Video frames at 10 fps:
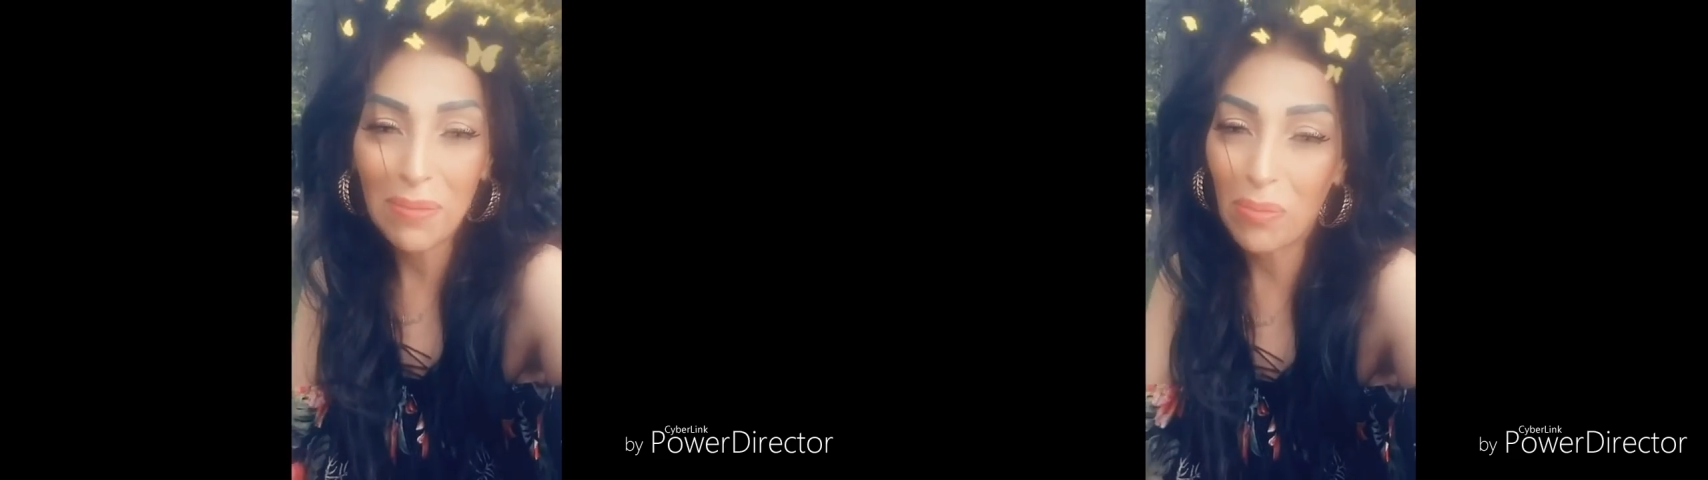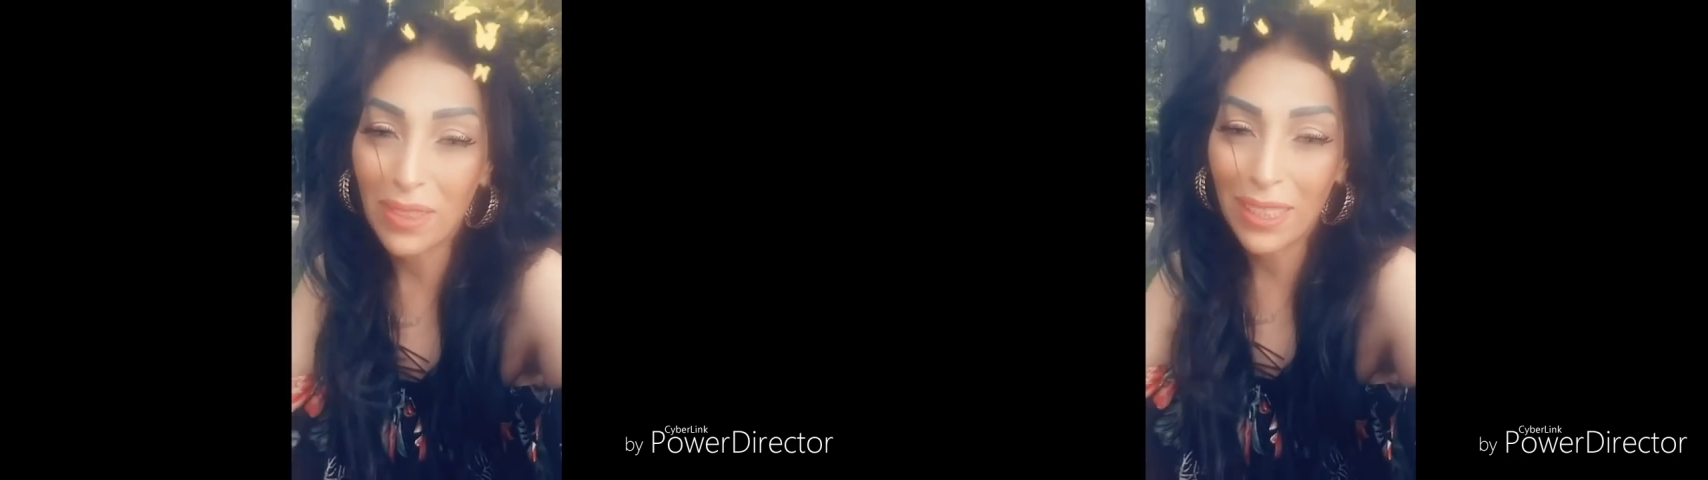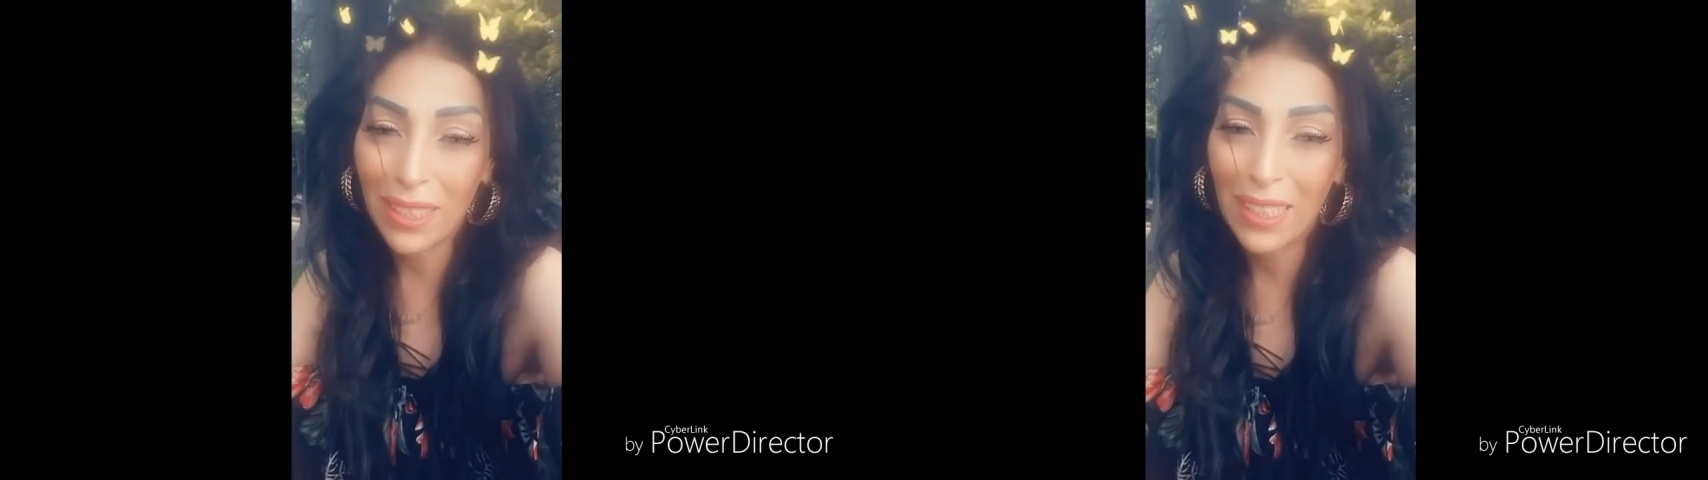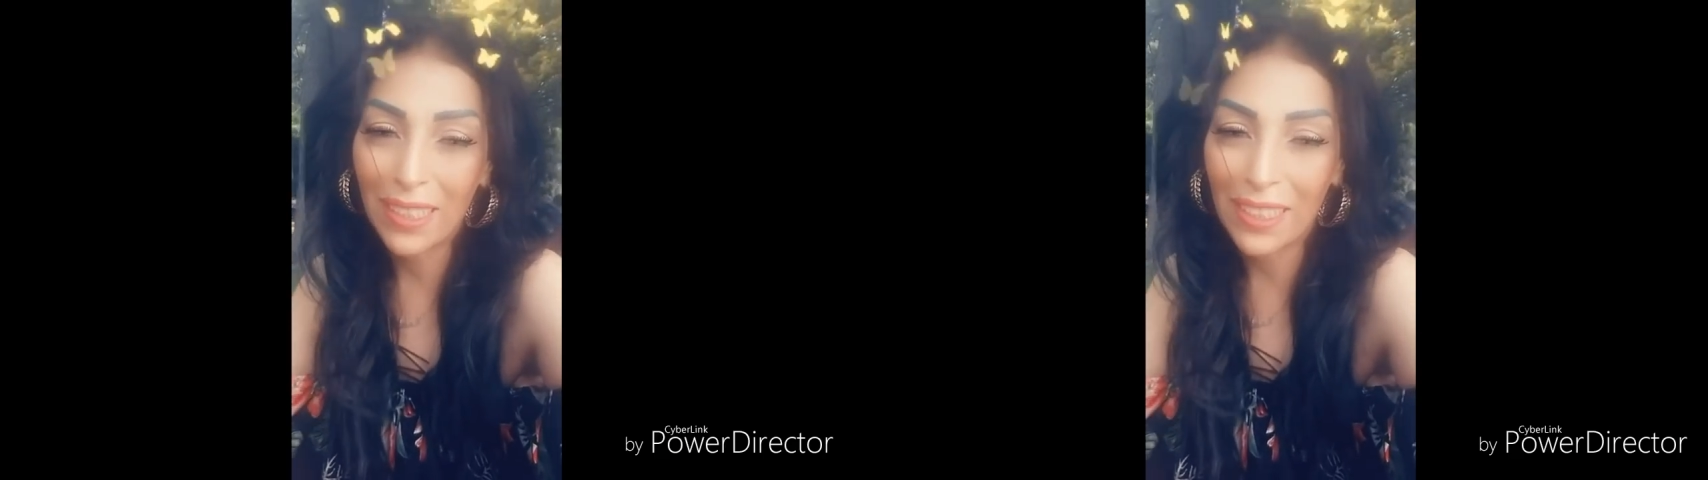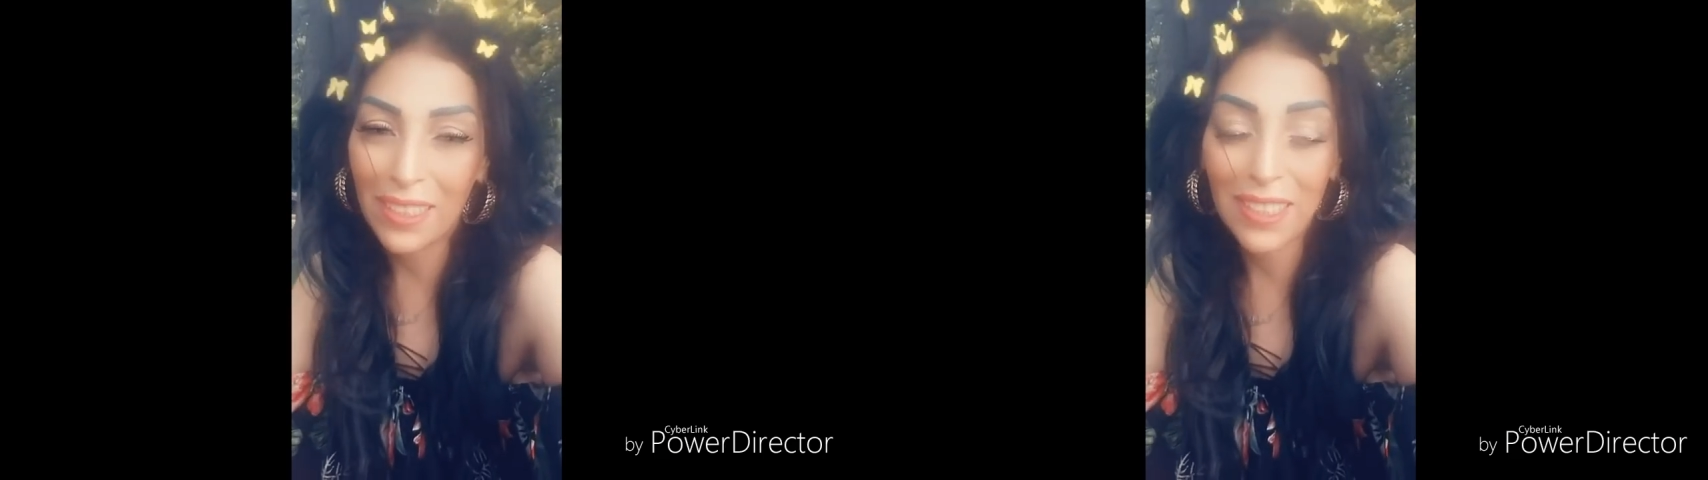بنتي
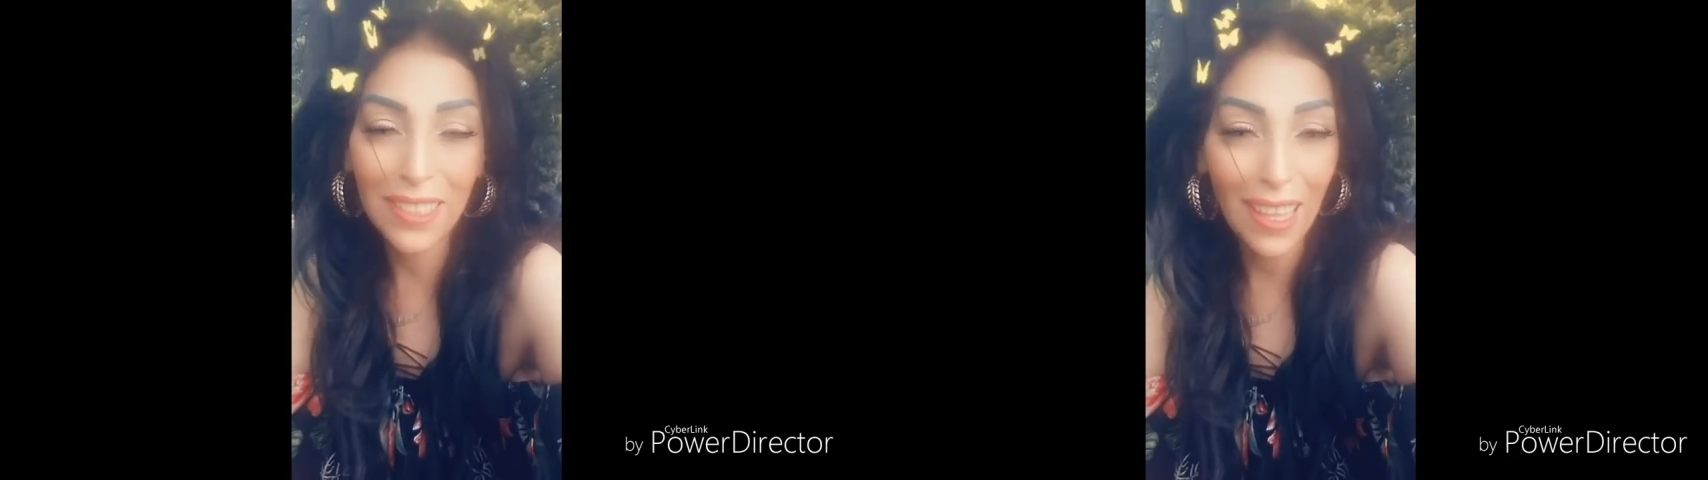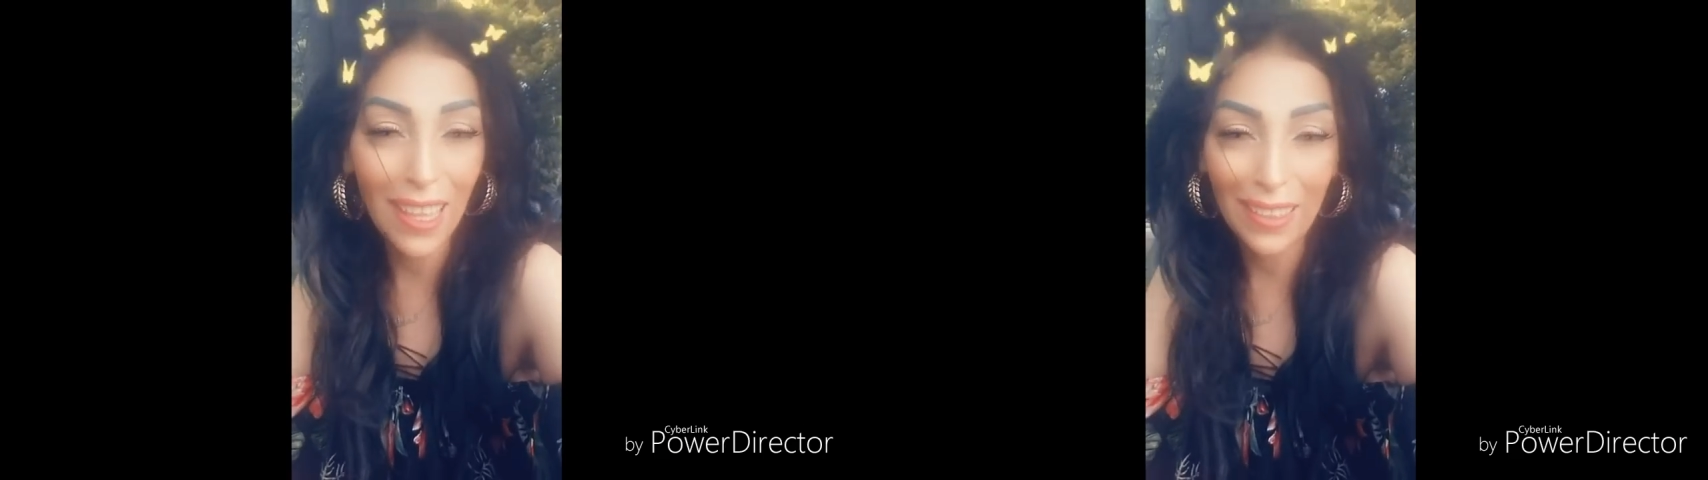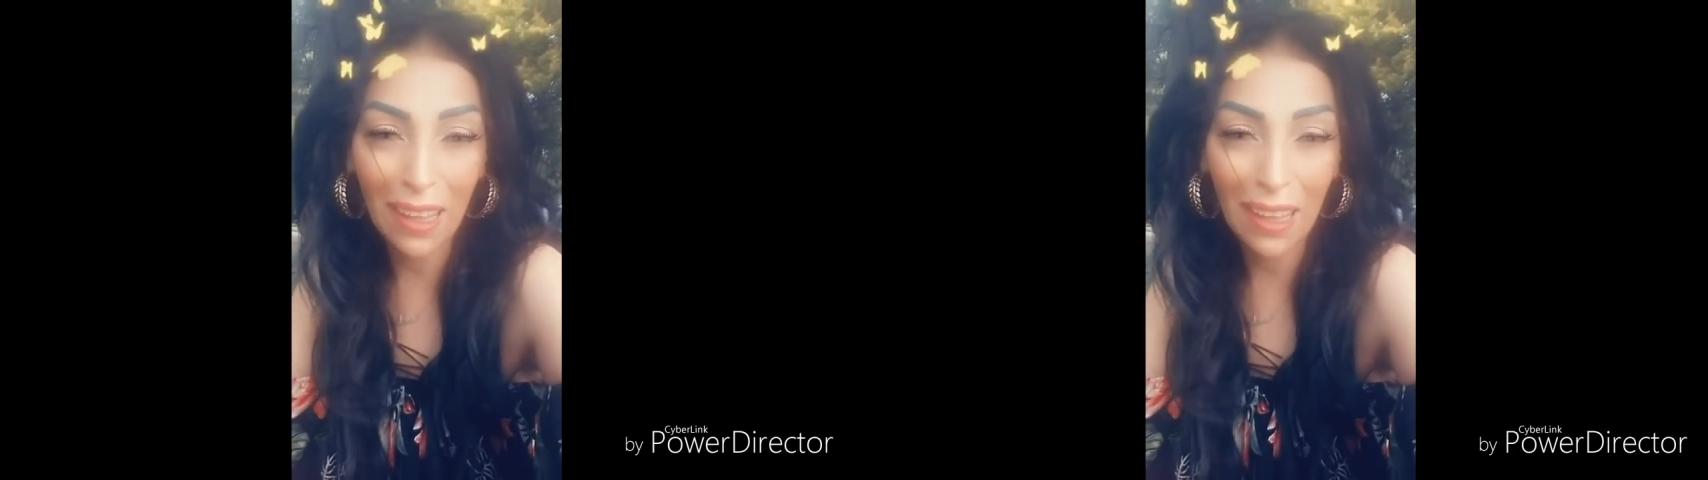عزيزه عليا